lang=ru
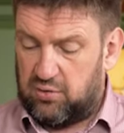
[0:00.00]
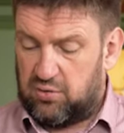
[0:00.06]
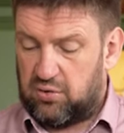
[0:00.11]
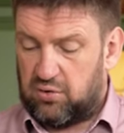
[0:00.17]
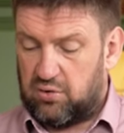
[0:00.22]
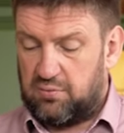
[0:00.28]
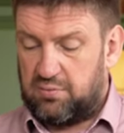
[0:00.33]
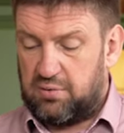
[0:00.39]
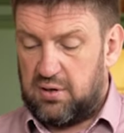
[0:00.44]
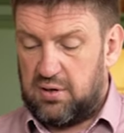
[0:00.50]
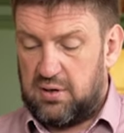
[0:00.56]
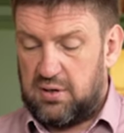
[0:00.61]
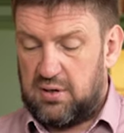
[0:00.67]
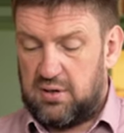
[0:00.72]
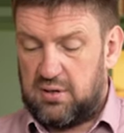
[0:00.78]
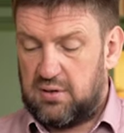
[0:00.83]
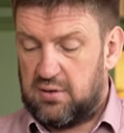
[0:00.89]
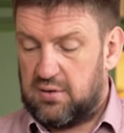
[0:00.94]
укроп.
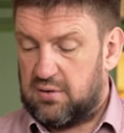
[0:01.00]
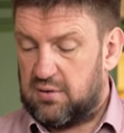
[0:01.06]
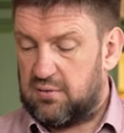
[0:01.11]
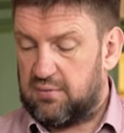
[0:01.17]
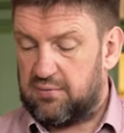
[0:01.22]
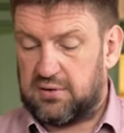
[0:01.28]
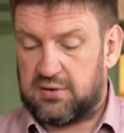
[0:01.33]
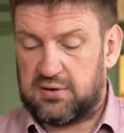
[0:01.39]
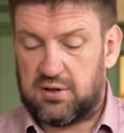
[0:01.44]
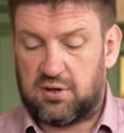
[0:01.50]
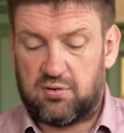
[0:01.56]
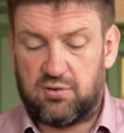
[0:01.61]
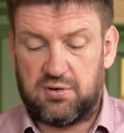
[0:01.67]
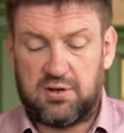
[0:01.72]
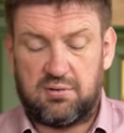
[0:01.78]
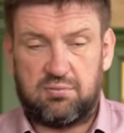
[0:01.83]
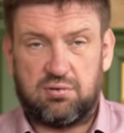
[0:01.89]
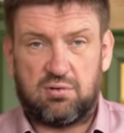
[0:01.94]
Вот
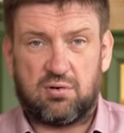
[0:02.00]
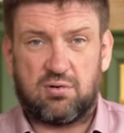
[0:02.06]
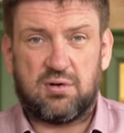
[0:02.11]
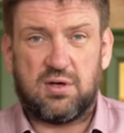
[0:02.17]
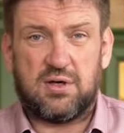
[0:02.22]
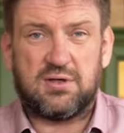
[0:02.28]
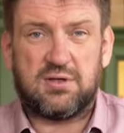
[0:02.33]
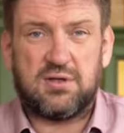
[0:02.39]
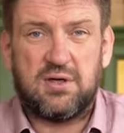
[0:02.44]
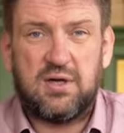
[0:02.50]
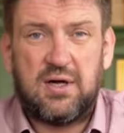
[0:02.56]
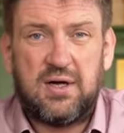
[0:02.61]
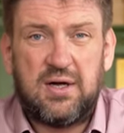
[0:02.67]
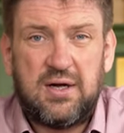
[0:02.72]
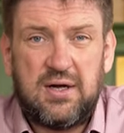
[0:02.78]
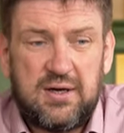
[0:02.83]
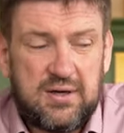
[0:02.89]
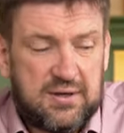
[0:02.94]
такой набор у нас
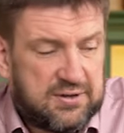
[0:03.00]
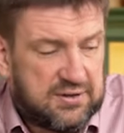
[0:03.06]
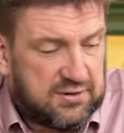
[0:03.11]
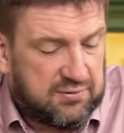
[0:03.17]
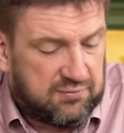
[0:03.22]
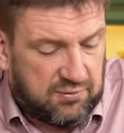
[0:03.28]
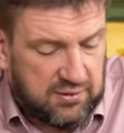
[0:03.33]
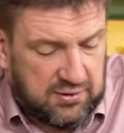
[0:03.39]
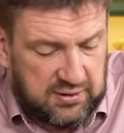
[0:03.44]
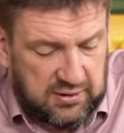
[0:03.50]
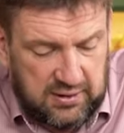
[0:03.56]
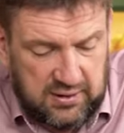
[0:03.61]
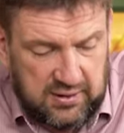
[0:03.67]
сегодня